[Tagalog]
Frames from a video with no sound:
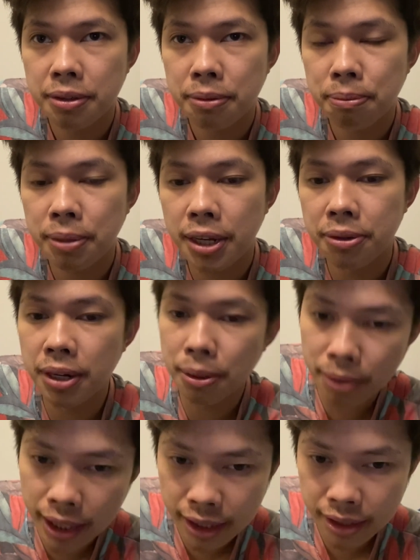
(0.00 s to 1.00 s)
paano
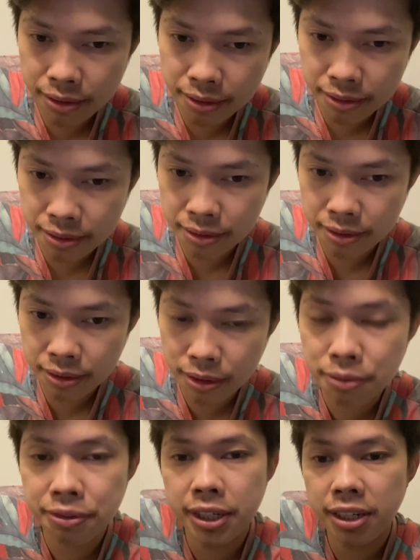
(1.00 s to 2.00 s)
labanan yung
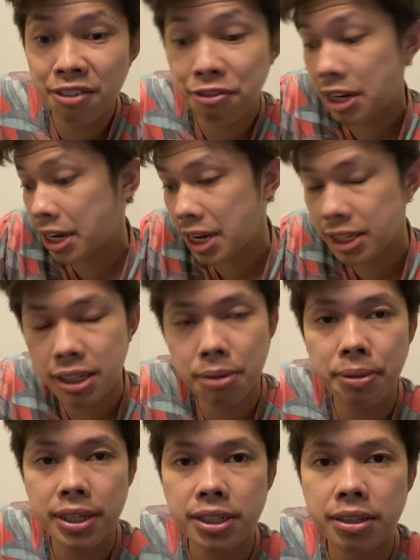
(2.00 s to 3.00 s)
COVID if in case na
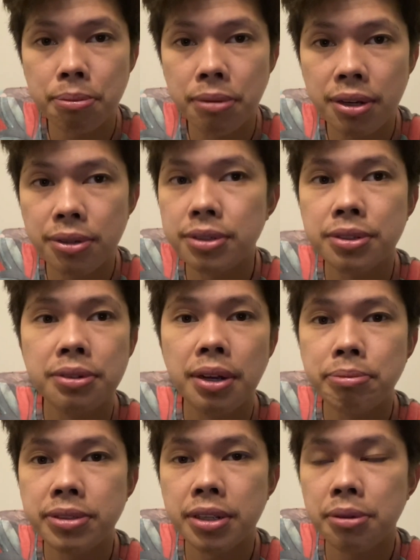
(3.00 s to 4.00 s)
positive ako. So, I'm
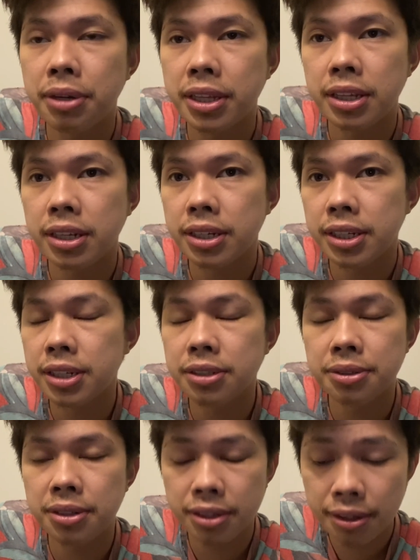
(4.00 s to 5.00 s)
still waiting the
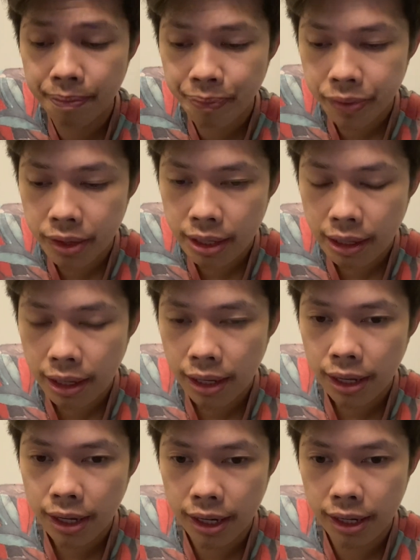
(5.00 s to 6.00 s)
result.
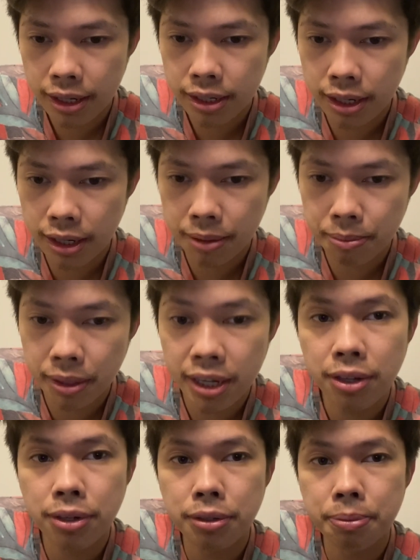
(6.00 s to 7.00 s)
And um, I
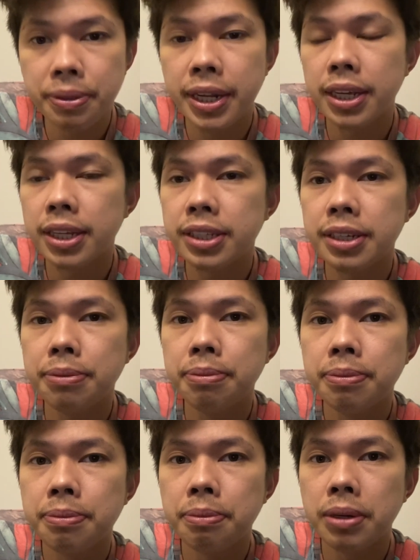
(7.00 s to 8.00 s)
hope negative
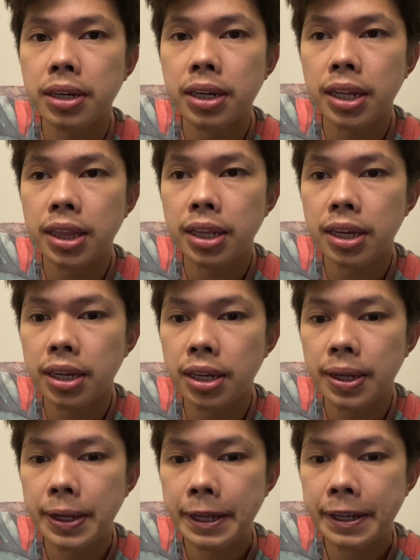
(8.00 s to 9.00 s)
but uh,
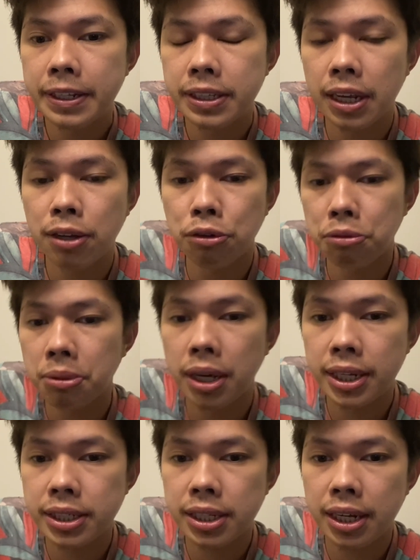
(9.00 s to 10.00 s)
hindi ako
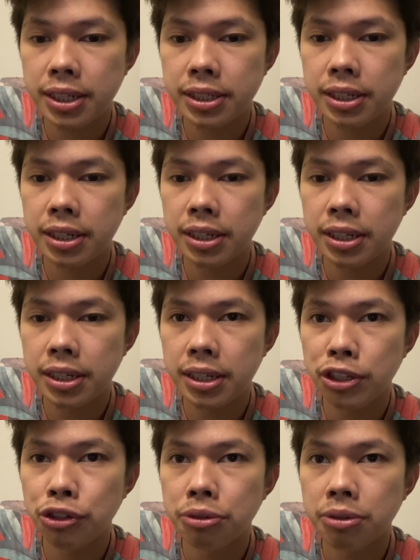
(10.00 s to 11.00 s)
umaasa kasi
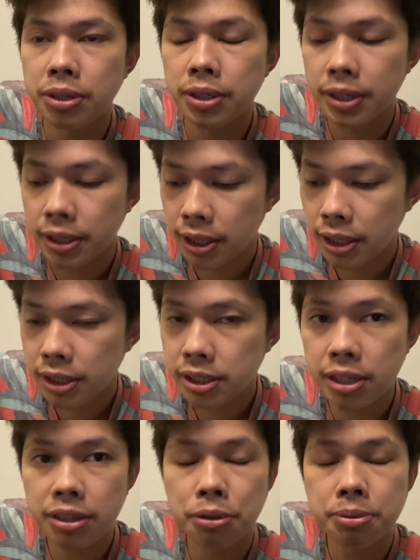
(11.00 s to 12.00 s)
yung
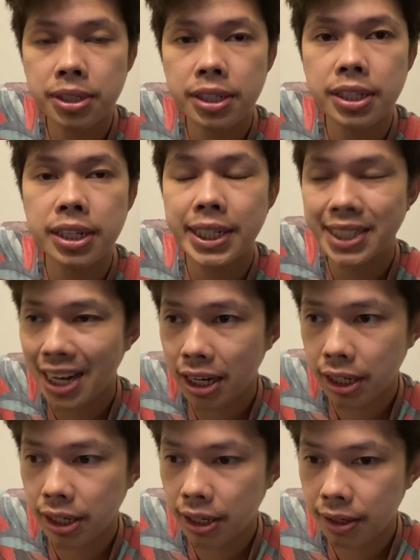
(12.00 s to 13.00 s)
symptoms kasi na sa
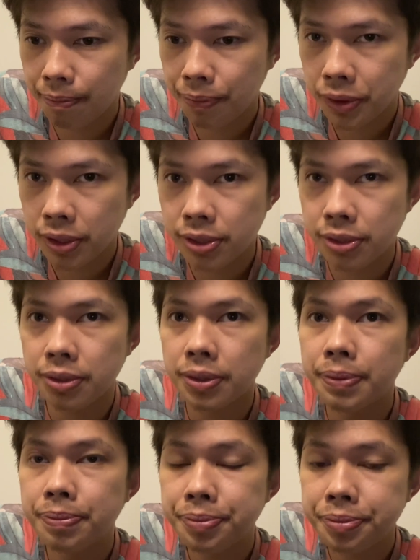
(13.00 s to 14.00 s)
akin na. So,
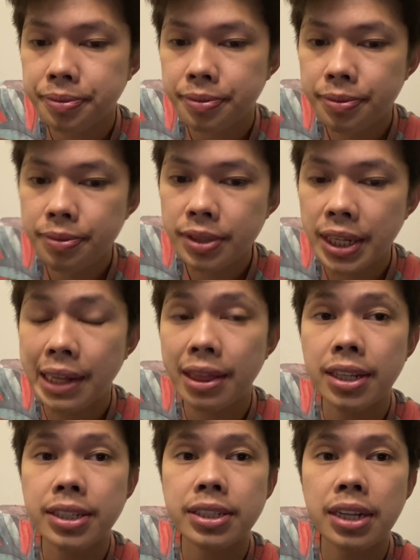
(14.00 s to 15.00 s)
at
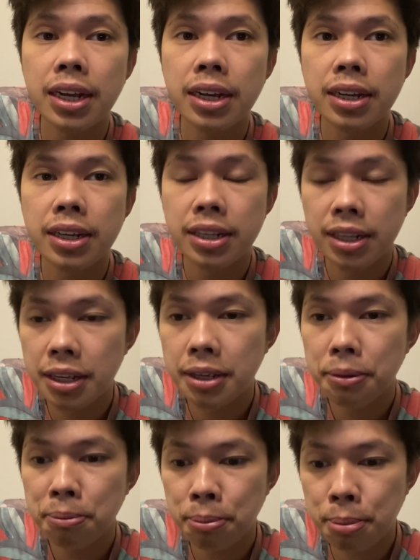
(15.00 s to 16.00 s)
least uh,
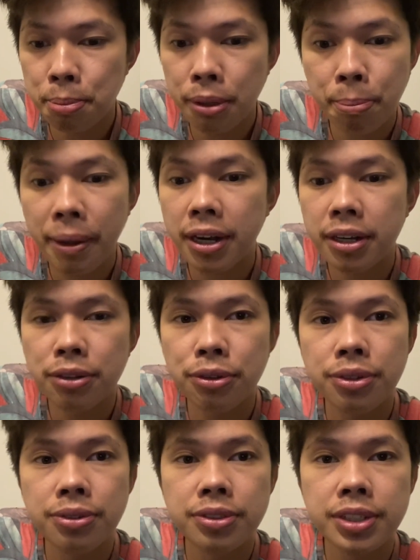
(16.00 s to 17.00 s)
prepared ko
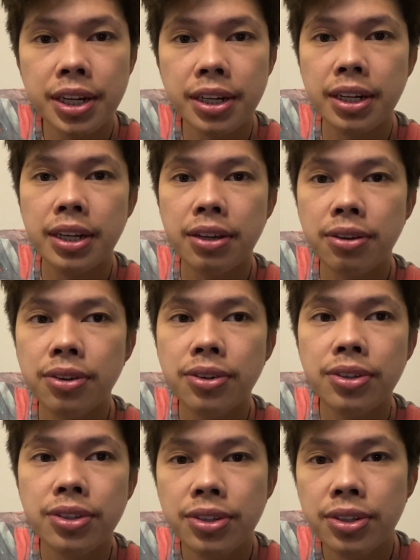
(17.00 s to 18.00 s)
yung sarili ko.
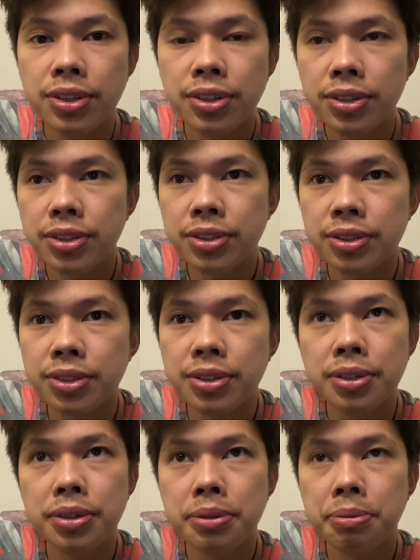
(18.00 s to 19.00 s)
So,
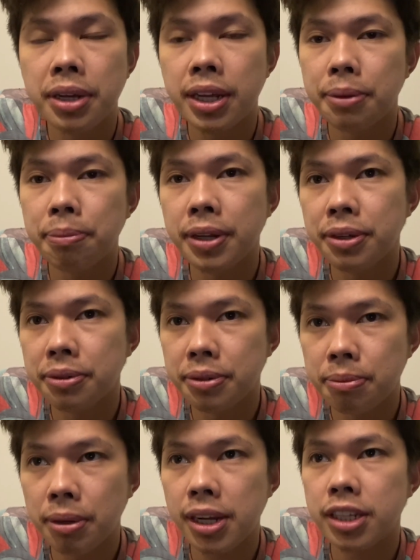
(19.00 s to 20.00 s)
mahirap na
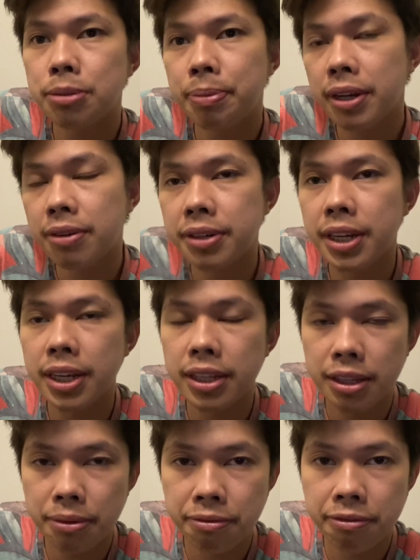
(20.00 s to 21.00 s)
yung mag-expect ako
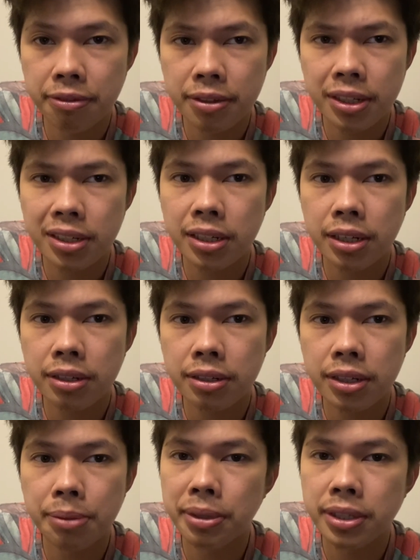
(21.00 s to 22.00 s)
negative. Hindi
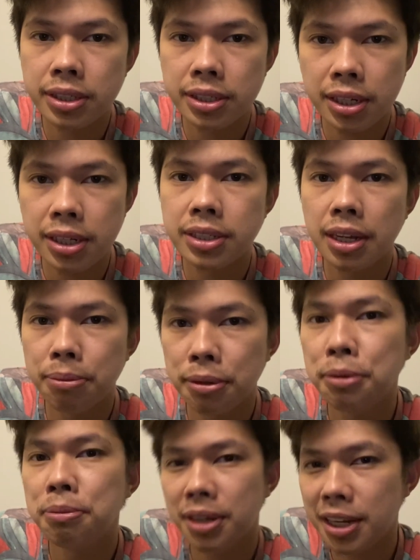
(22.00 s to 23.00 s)
naman sa sinasabi
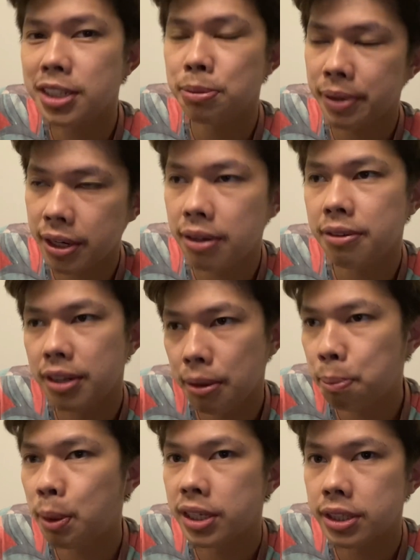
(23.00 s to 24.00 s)
ko mag-expect ako ng
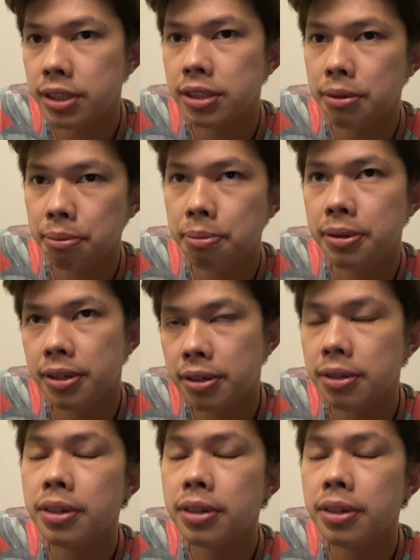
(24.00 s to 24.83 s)
positive pero